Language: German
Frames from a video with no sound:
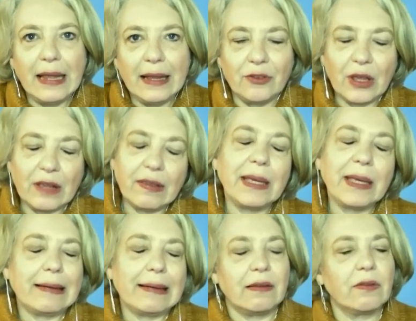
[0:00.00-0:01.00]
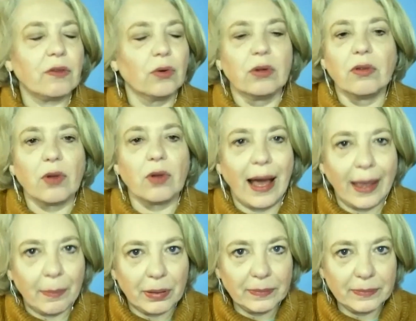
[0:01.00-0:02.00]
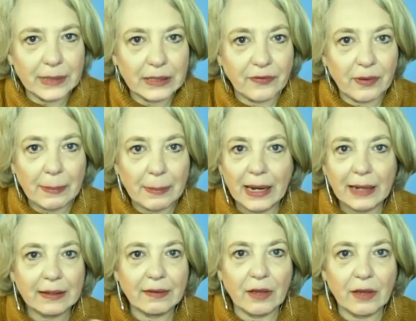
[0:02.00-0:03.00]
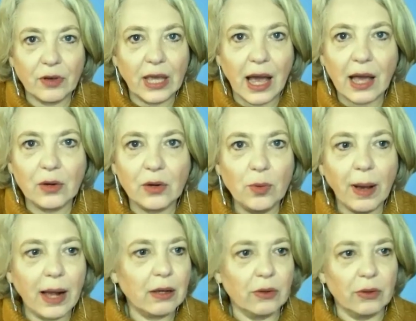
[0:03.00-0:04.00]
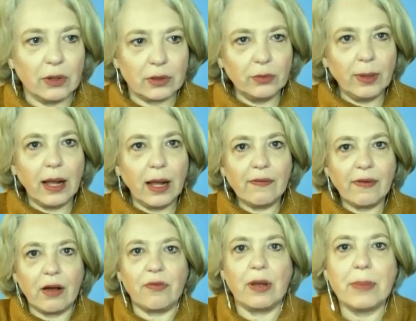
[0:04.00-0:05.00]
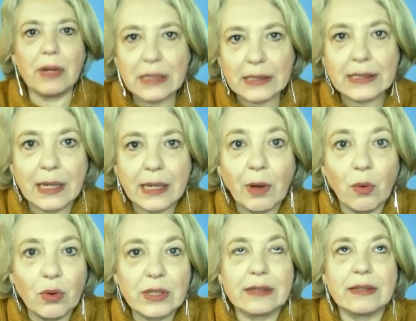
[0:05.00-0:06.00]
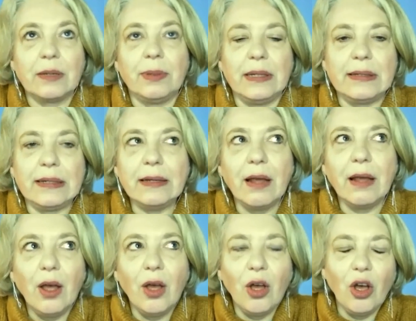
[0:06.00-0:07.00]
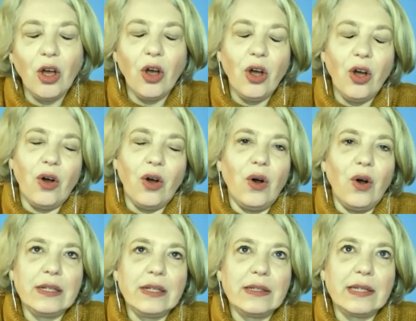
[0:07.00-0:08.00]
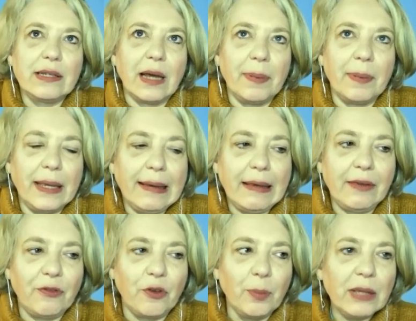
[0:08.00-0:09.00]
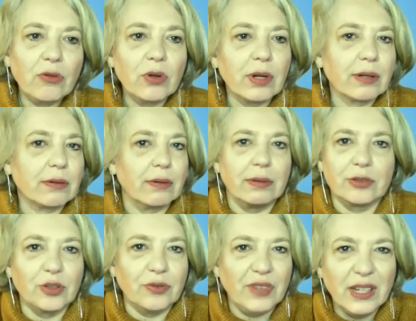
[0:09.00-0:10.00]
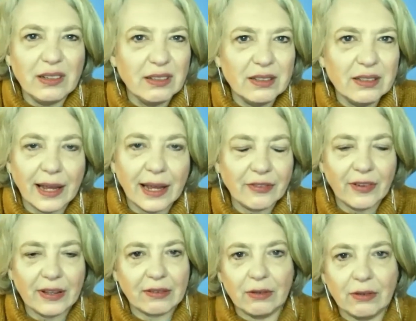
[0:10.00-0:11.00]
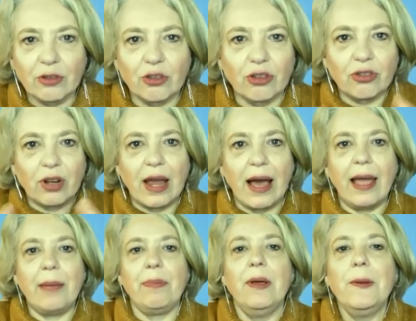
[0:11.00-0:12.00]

Zuerst habe ich gedacht, das ist irgend so ein Hype. Es, man hat das ja vor Jahren überall gehört. Überall war auf einmal dieses Thema Hochsensibilität. Und da habe ich für mich so gedacht, oh, schon wieder irgendetwas, irgend so, so ein Hype.